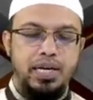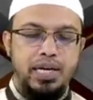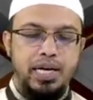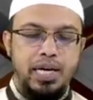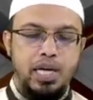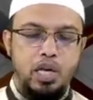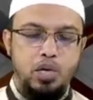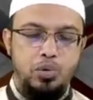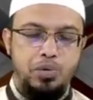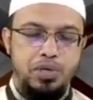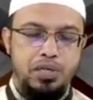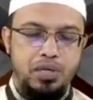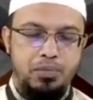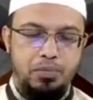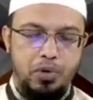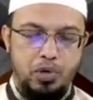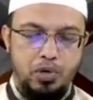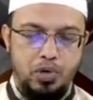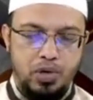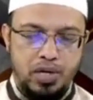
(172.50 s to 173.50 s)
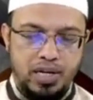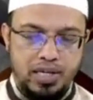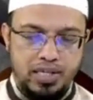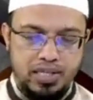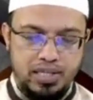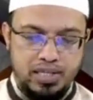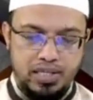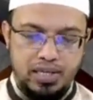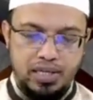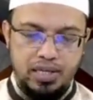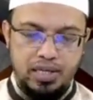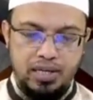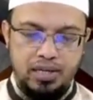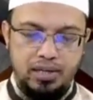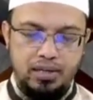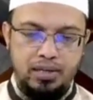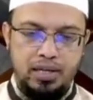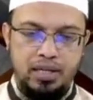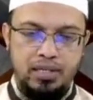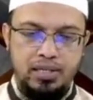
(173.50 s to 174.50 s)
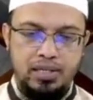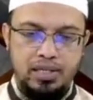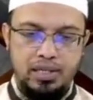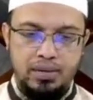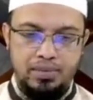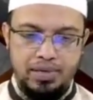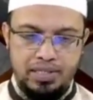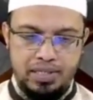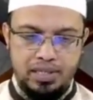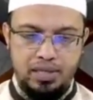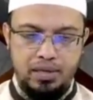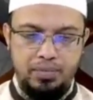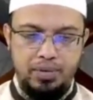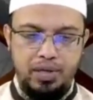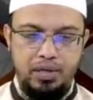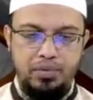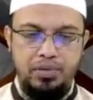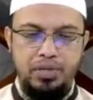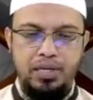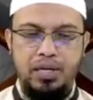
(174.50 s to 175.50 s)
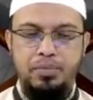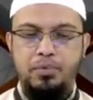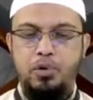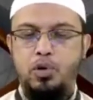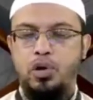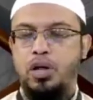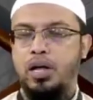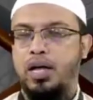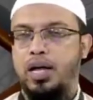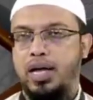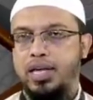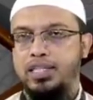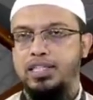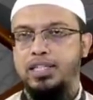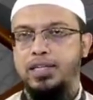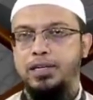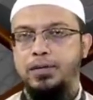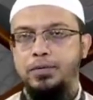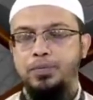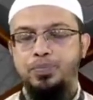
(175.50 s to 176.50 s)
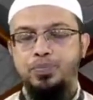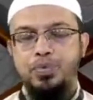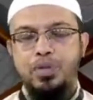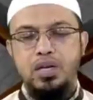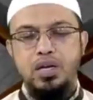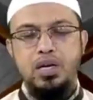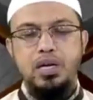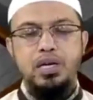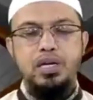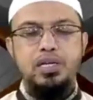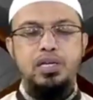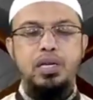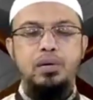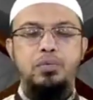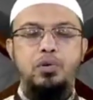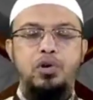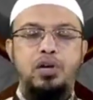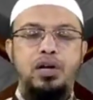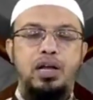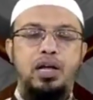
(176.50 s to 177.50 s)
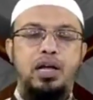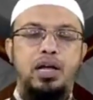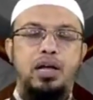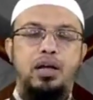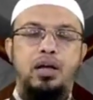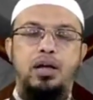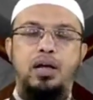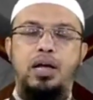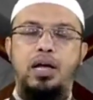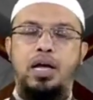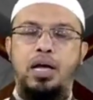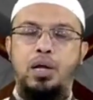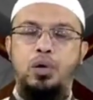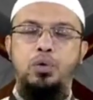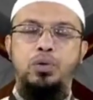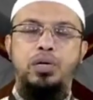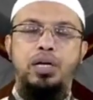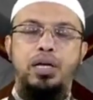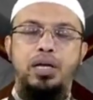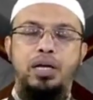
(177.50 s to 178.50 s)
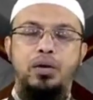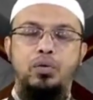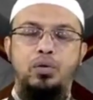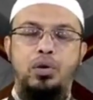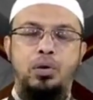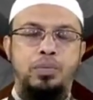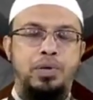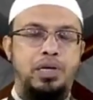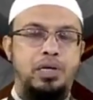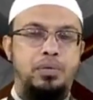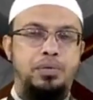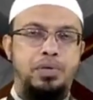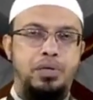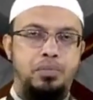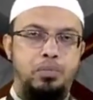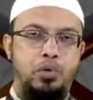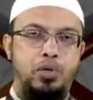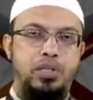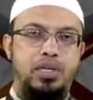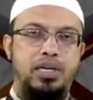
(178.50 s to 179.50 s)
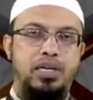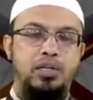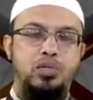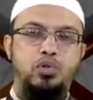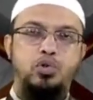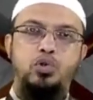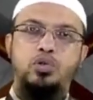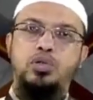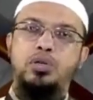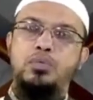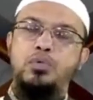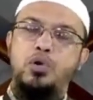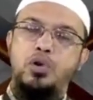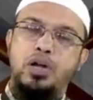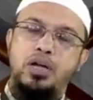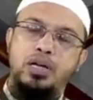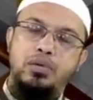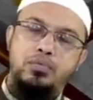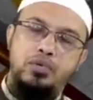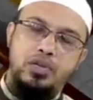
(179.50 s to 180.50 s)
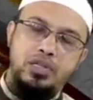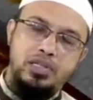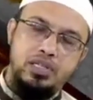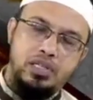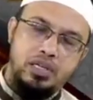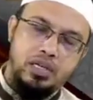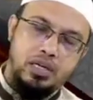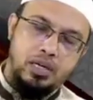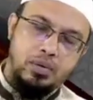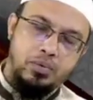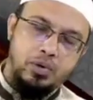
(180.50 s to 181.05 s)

এরকম একটি বর্ণনা হাদিসে হাদিস থেকে আমরা জানতে পারি এরকম একটা বর্ণনা আছে সেই বর্ণার আলোকে ওলামা একরামিটি বলে থাকেন যদিও সে বর্ণাকে মহাদিসিন নিক্রমণ